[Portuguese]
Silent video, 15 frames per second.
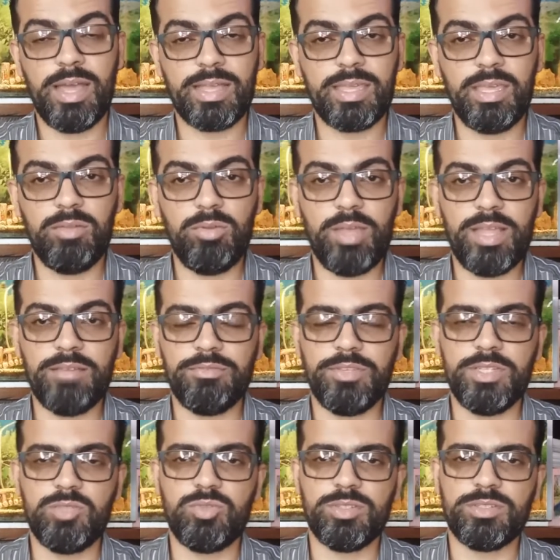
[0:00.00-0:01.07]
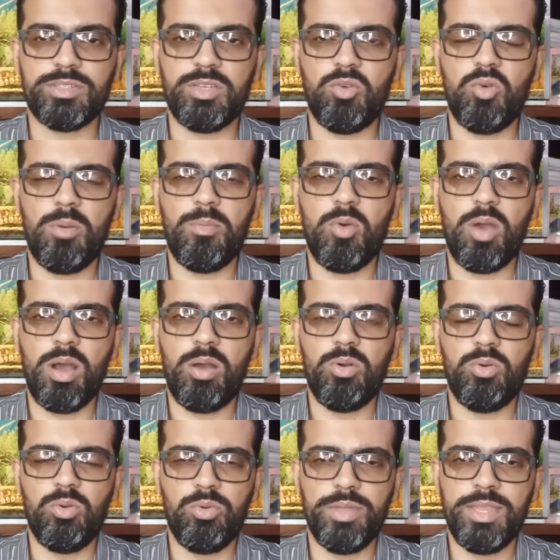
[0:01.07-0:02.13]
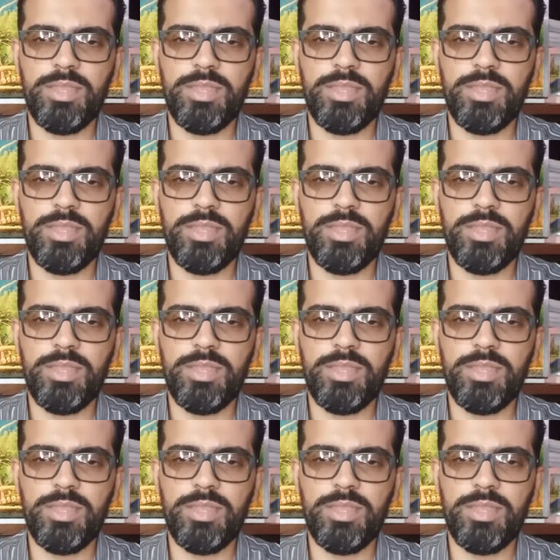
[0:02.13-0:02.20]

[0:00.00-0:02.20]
aquilo era visto assim como algo